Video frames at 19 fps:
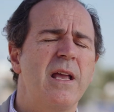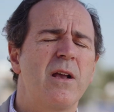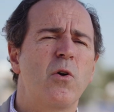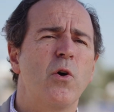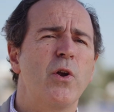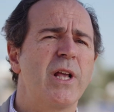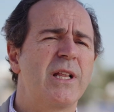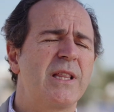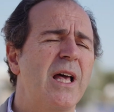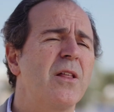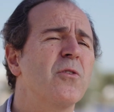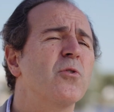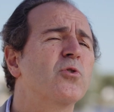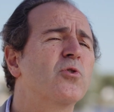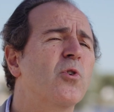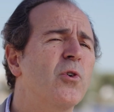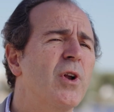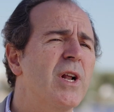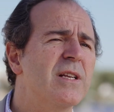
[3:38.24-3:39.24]

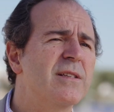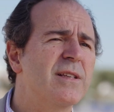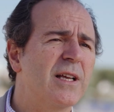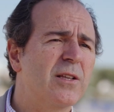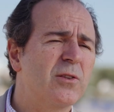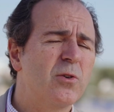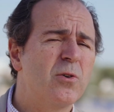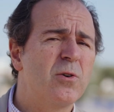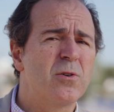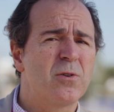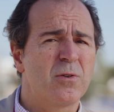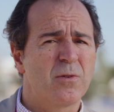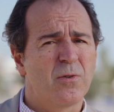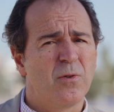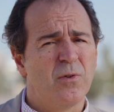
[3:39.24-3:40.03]
conectados con el sector,